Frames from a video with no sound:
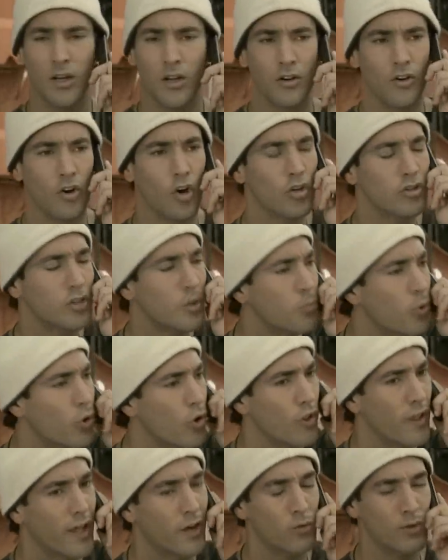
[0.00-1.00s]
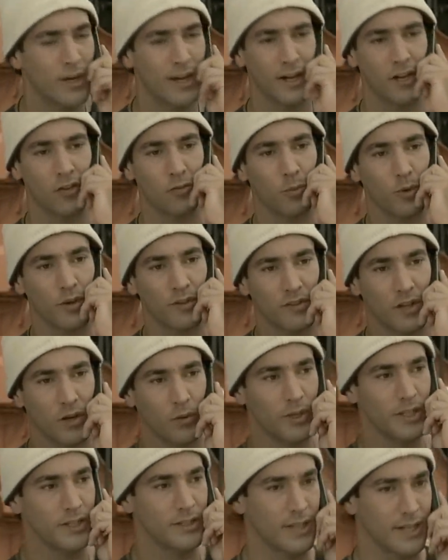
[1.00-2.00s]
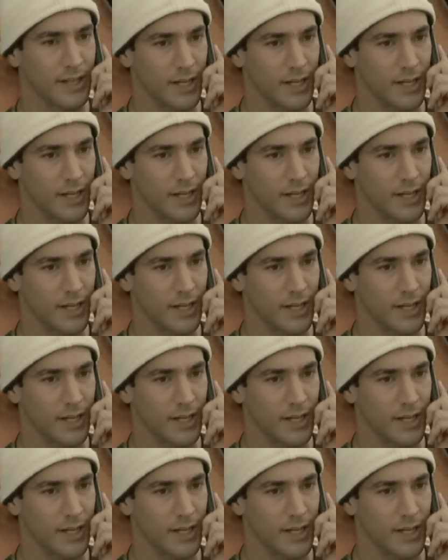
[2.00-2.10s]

No te puedo dar una respuesta ahorita,